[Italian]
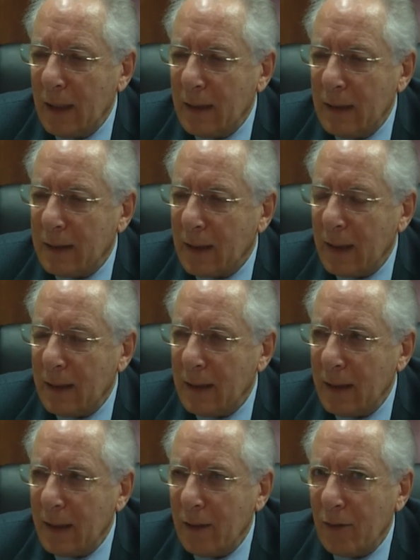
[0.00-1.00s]
di
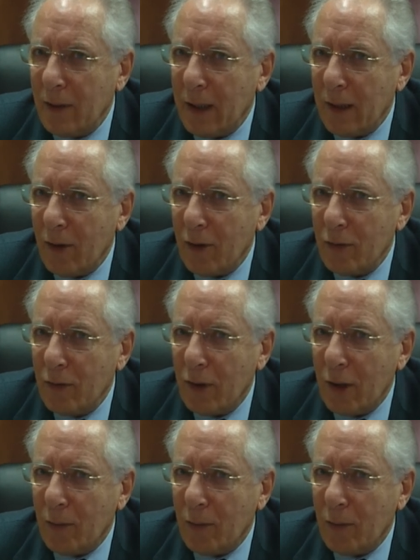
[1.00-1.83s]
Schettino che ricordo che